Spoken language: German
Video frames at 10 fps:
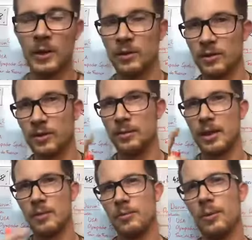Und da
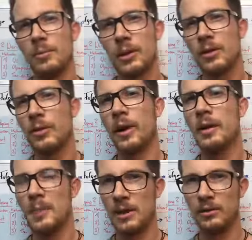wär, würde mich auch
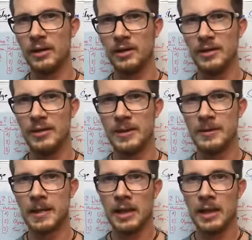eure Meinung interessieren.